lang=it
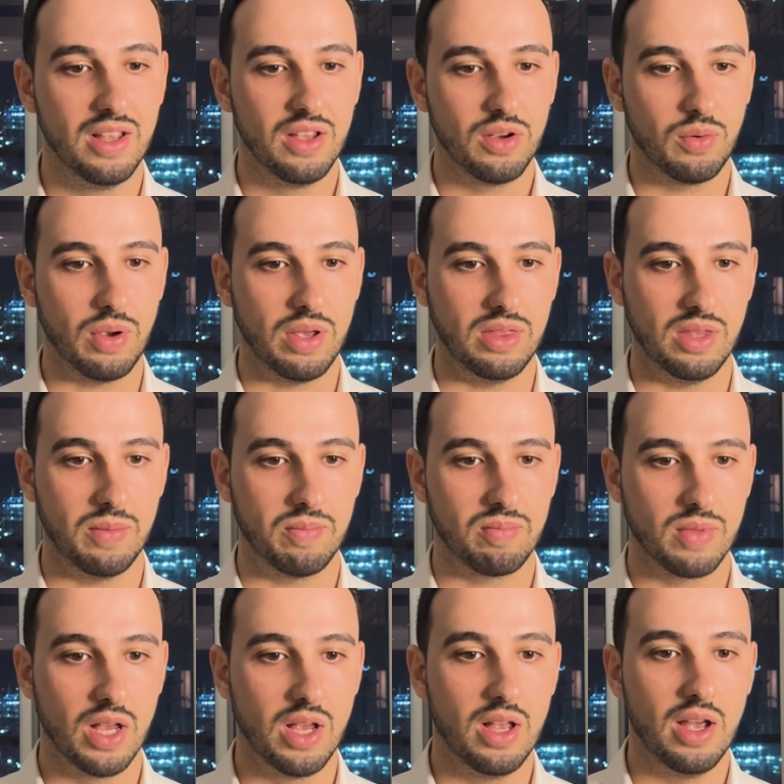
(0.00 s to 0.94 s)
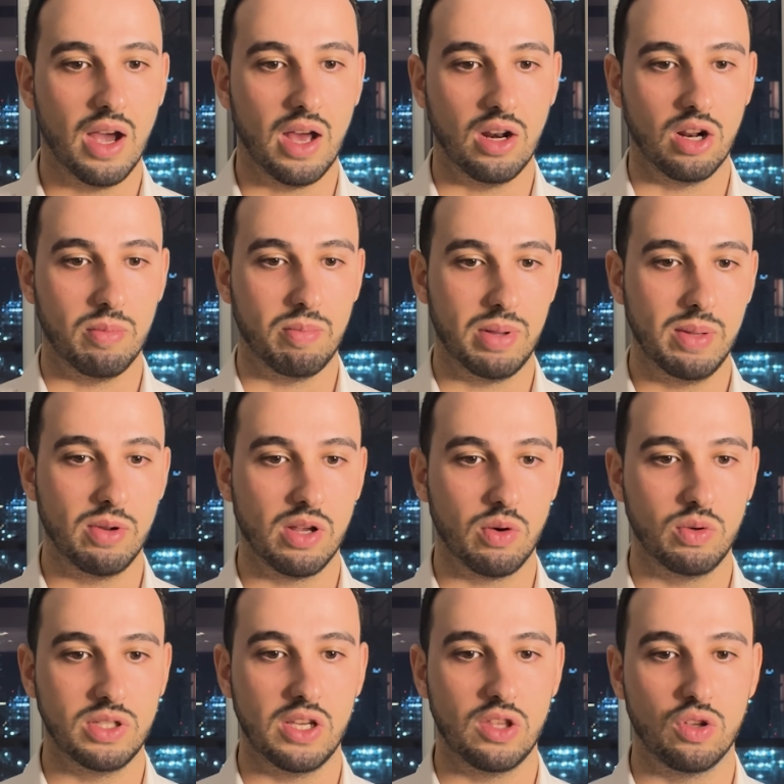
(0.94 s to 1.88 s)
Quindi, allora, primo
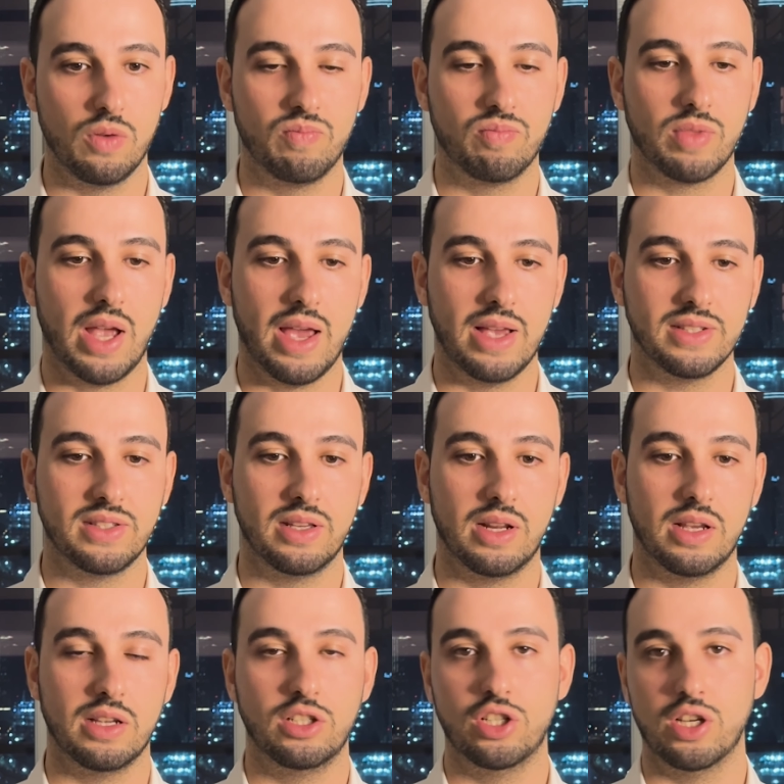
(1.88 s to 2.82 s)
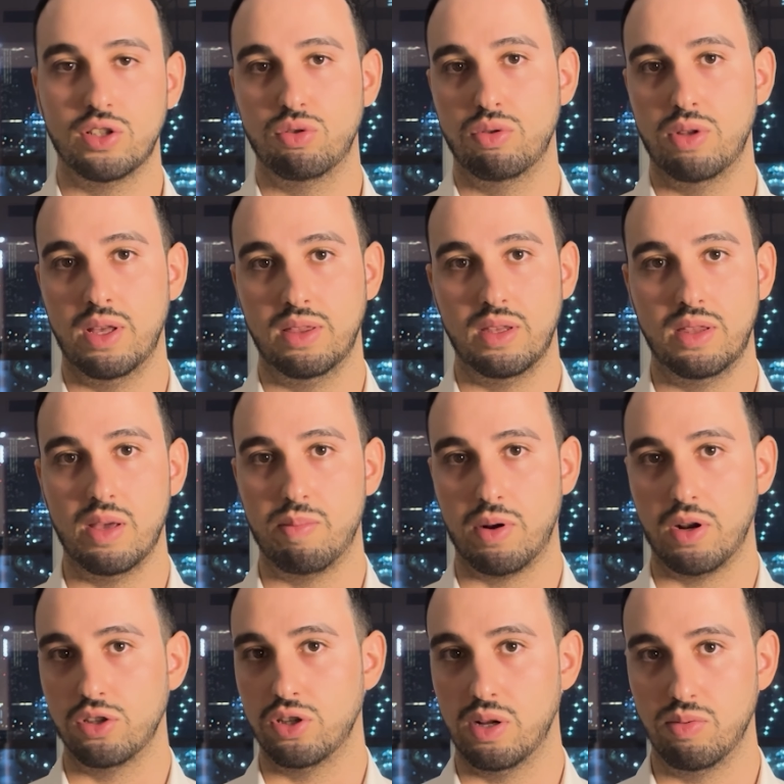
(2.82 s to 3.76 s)
requisito essere già studente di
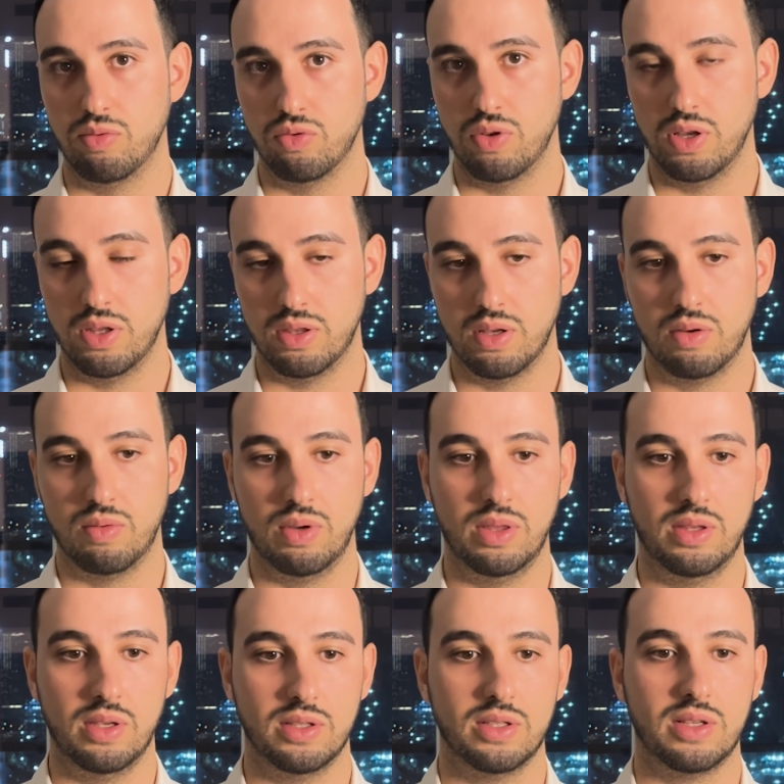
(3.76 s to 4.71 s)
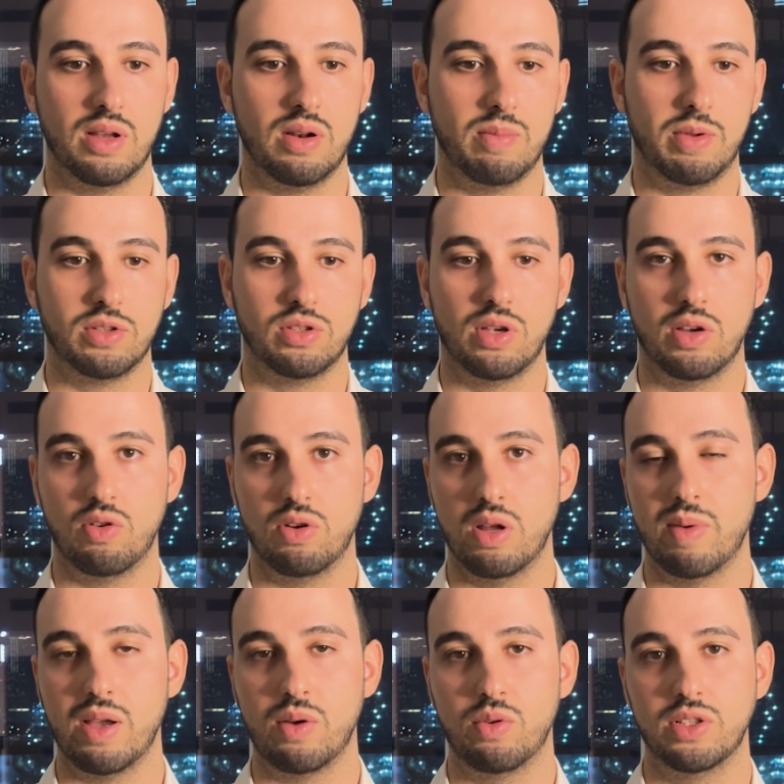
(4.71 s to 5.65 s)
approcciala.it, quindi se sei una persona che non ha
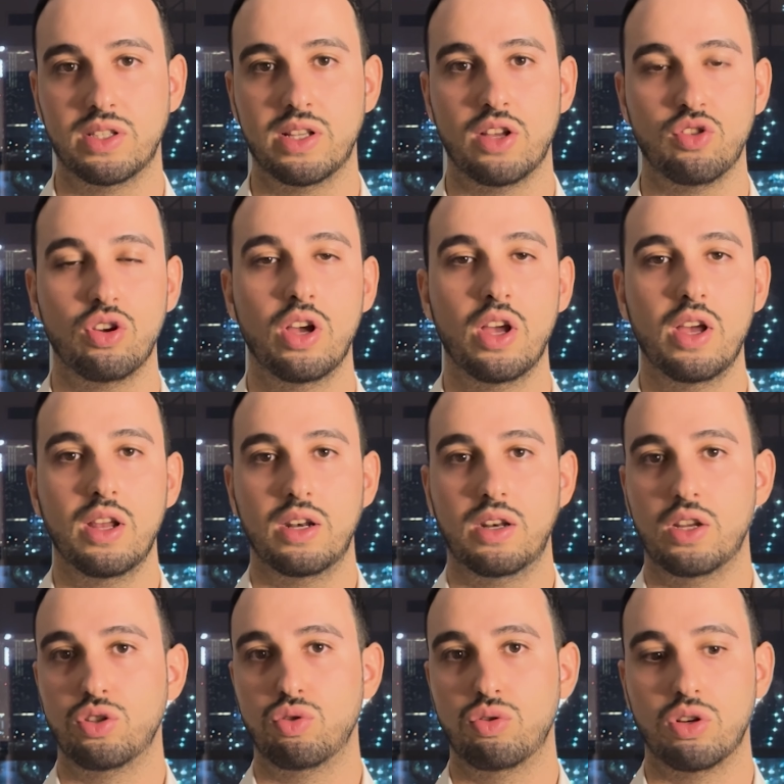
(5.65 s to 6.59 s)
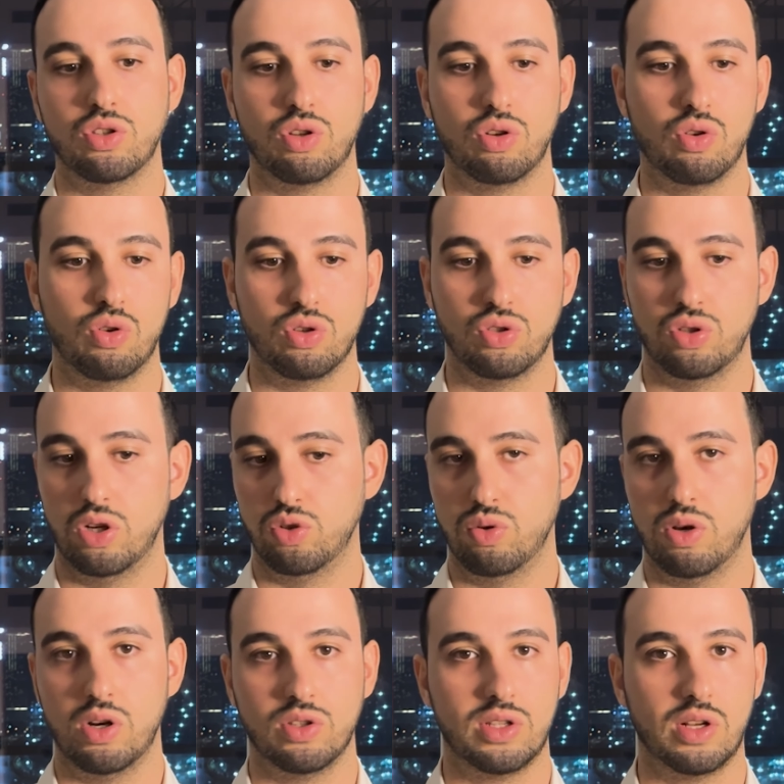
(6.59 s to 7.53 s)
mai acquistato nessun nostro corso,
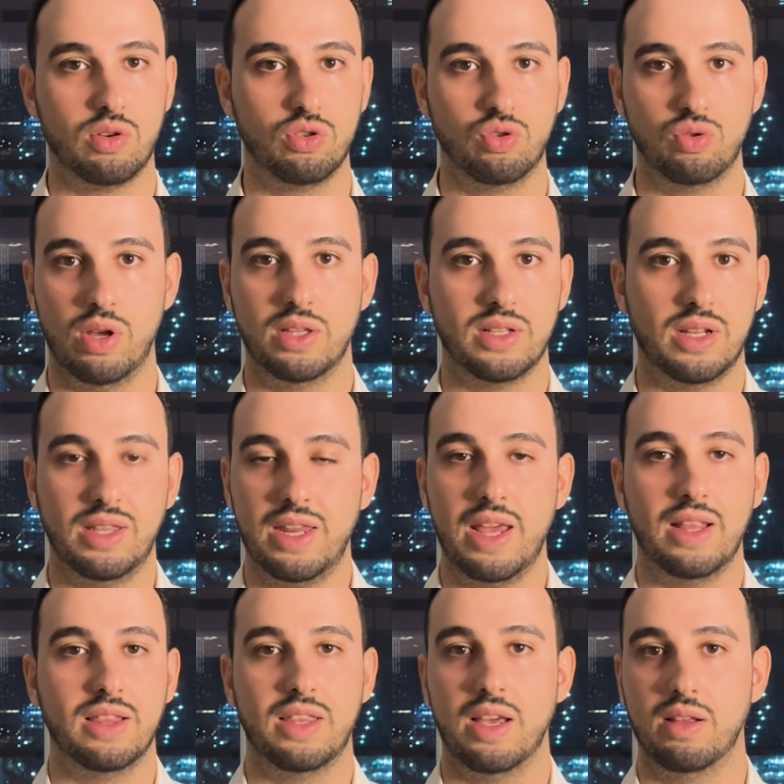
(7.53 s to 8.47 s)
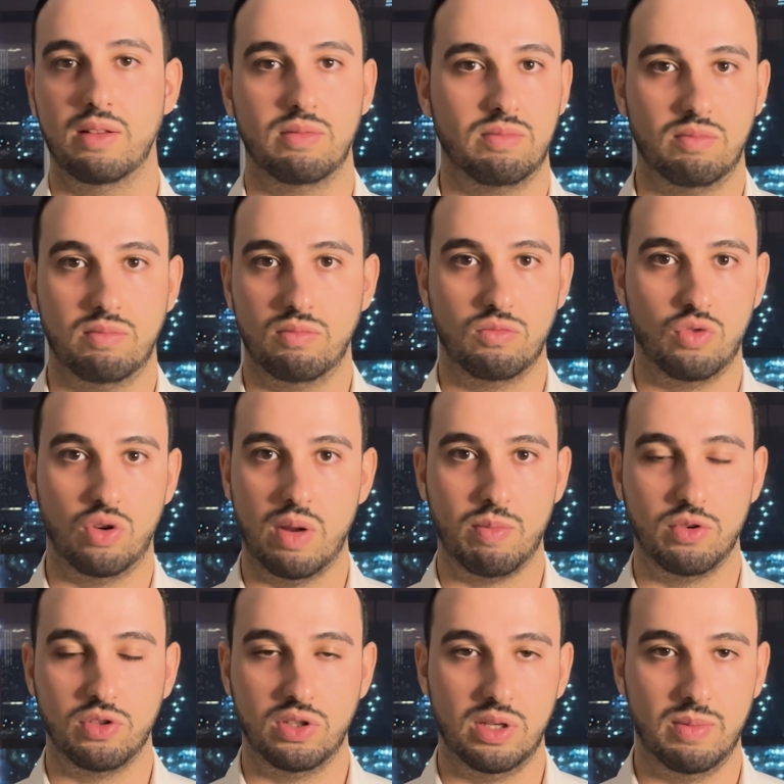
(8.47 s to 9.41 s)
nessuna nostra consulenza, niente, non è
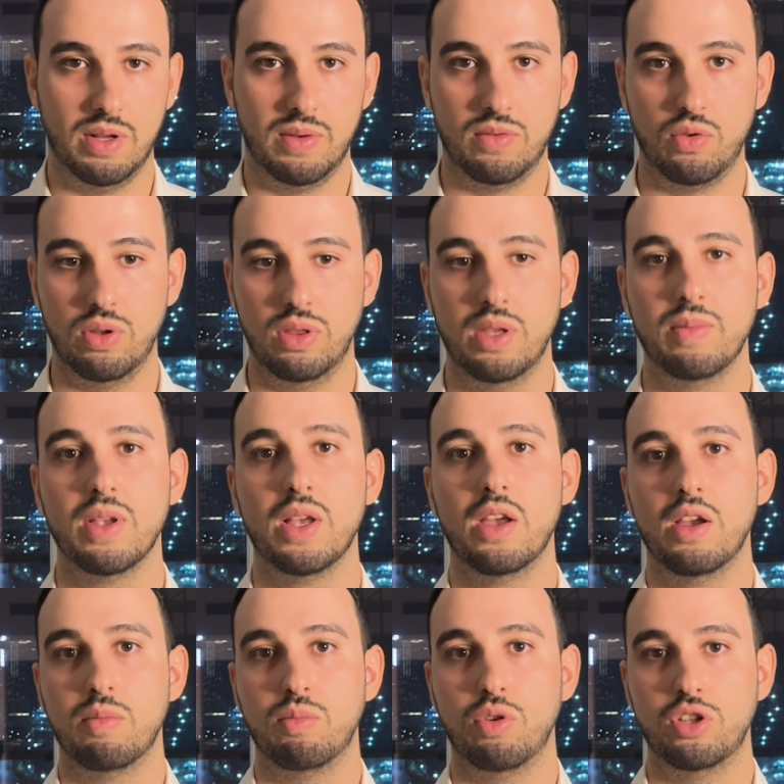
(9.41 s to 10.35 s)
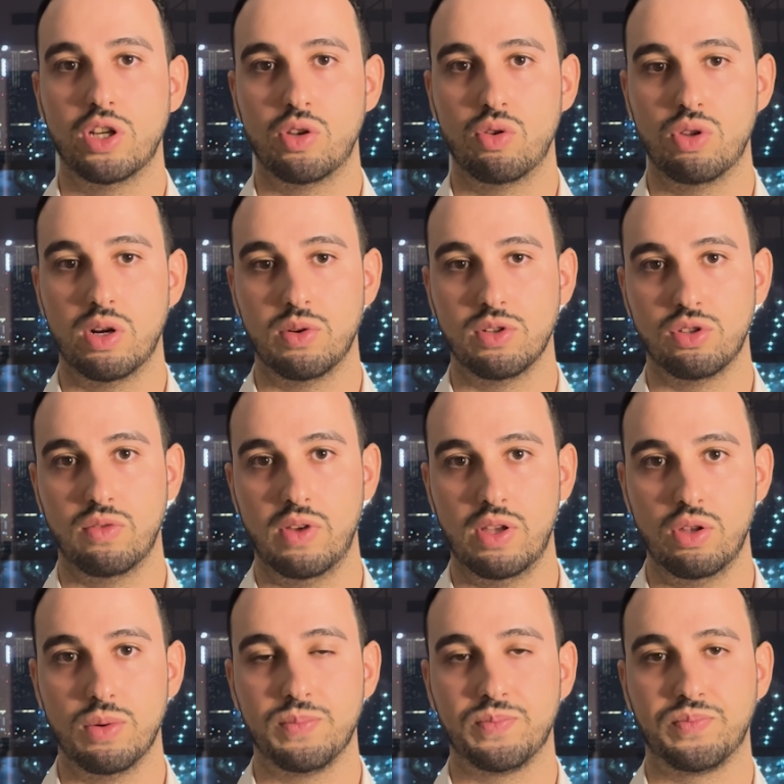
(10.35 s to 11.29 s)
possibile, quindi puoi già chiudere questo
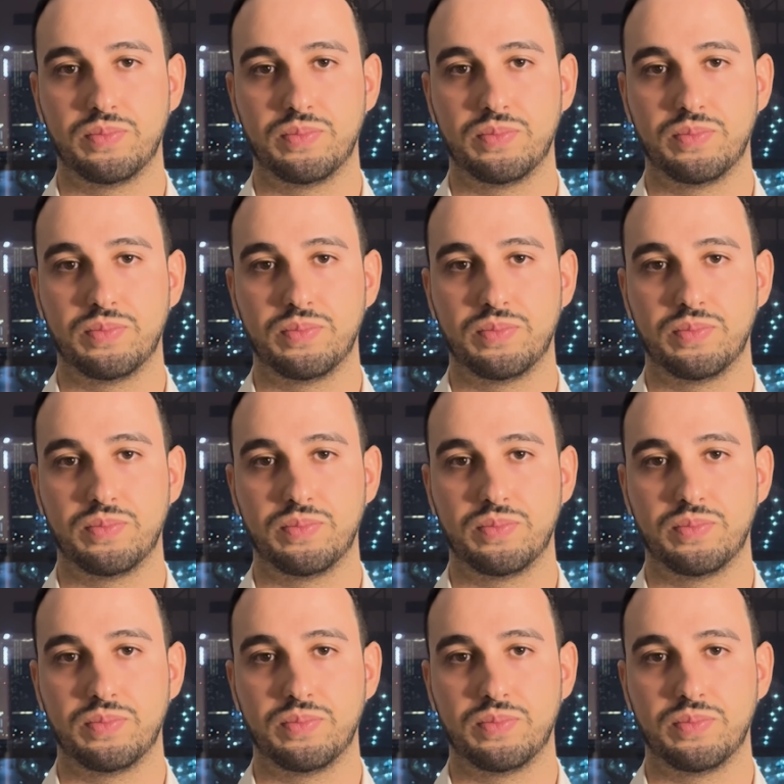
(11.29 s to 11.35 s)
video.